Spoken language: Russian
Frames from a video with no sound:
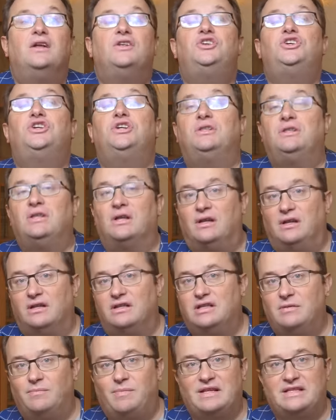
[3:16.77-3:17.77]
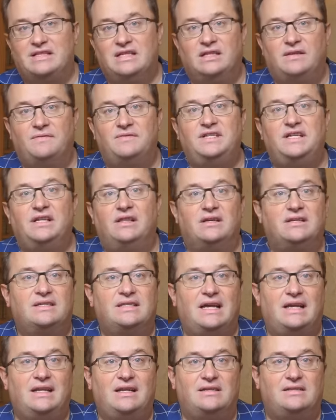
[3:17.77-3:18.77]
14% сделок
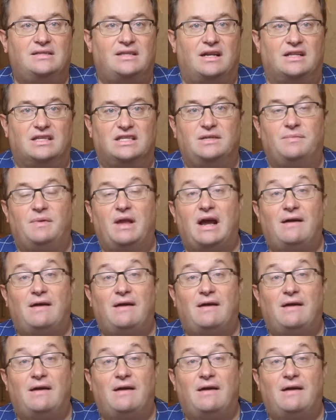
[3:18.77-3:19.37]
за иностранцами.